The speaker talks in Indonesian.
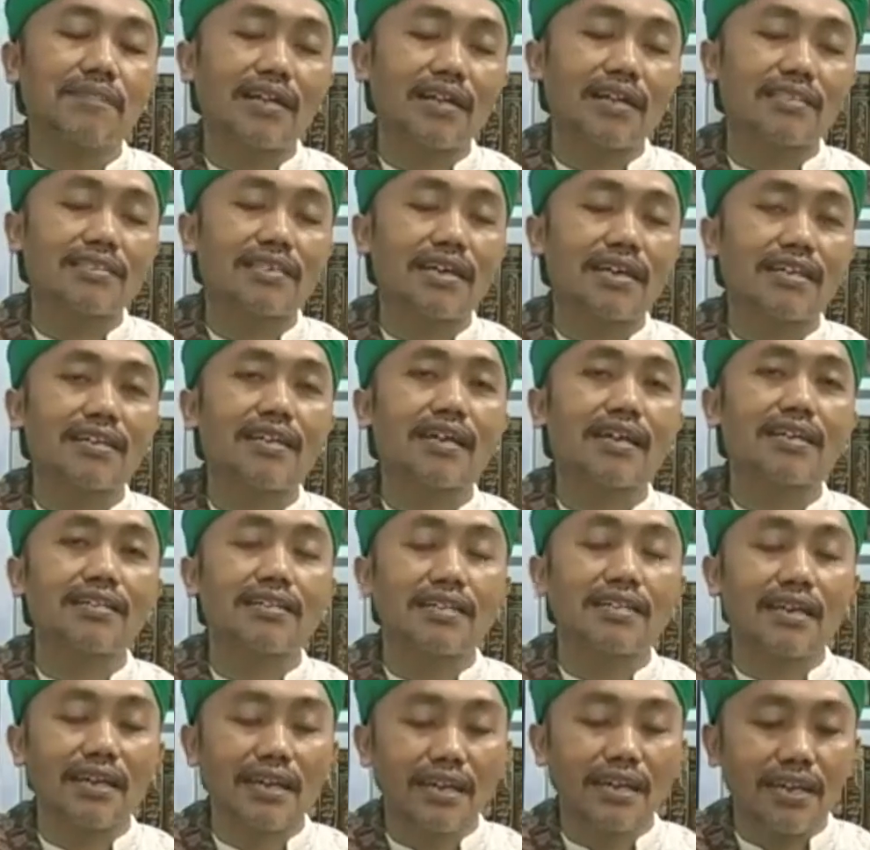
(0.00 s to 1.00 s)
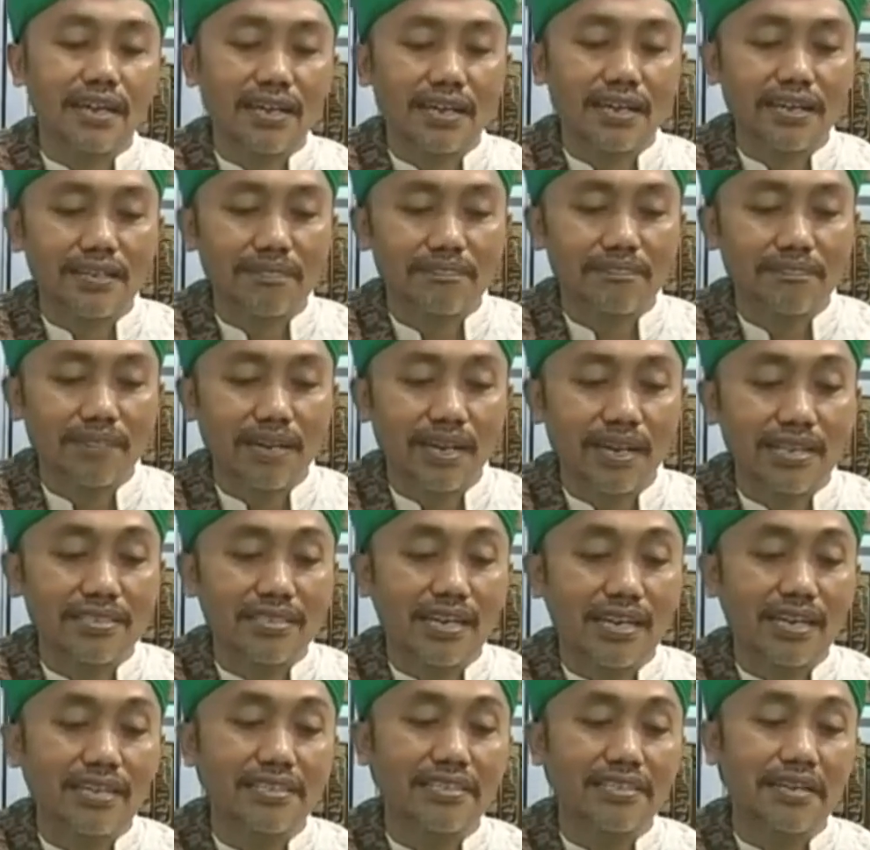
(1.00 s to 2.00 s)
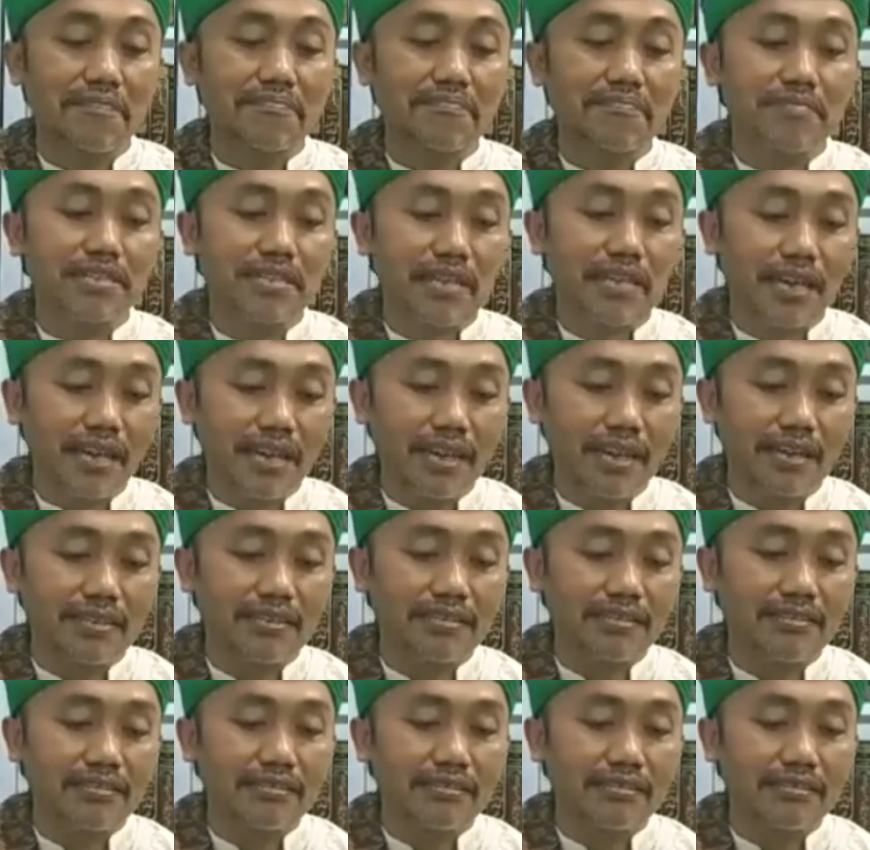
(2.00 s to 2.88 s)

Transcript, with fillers: perasaan Anda, perasaan sampean